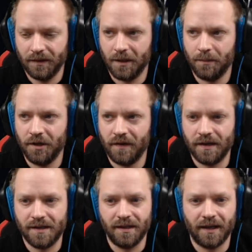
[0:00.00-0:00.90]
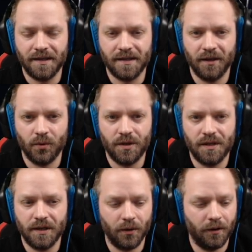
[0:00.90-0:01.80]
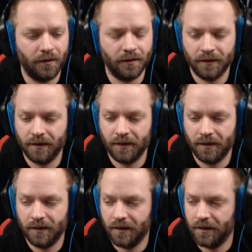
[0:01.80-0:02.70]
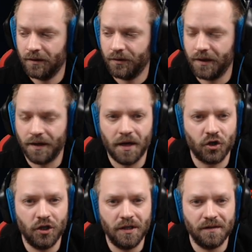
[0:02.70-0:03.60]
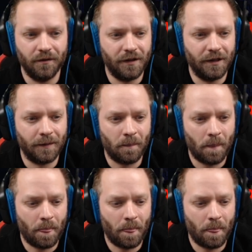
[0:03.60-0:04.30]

Damit die wenigstens die Razzia durchziehen können. Und danach schließen wir wieder.